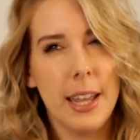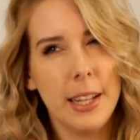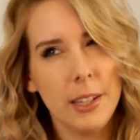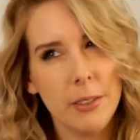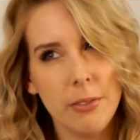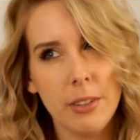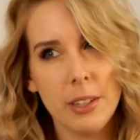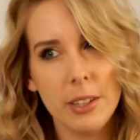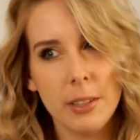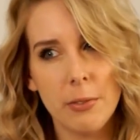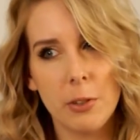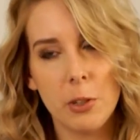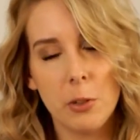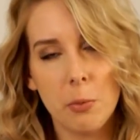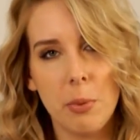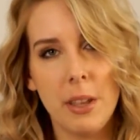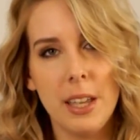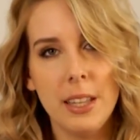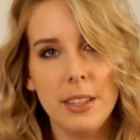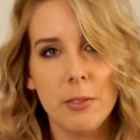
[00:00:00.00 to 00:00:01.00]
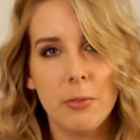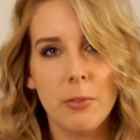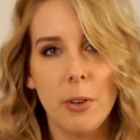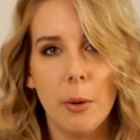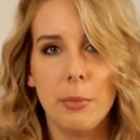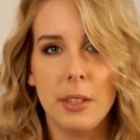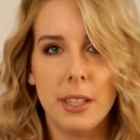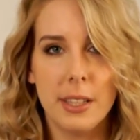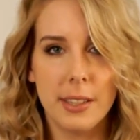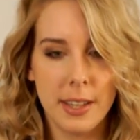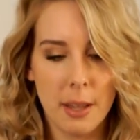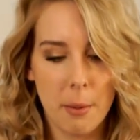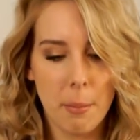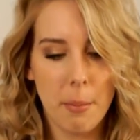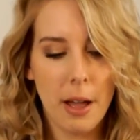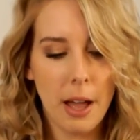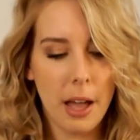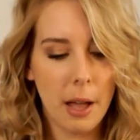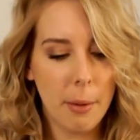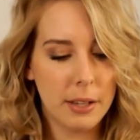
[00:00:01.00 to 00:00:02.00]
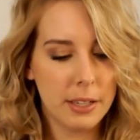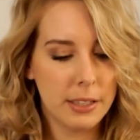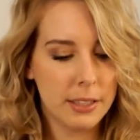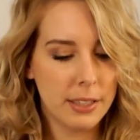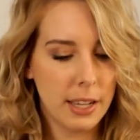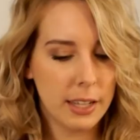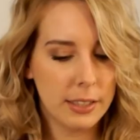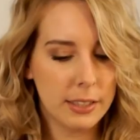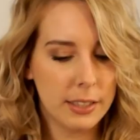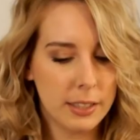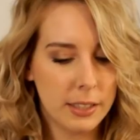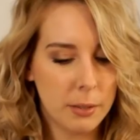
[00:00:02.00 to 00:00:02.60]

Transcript: Etwas verspätet vom Dezember, aber ich dachte,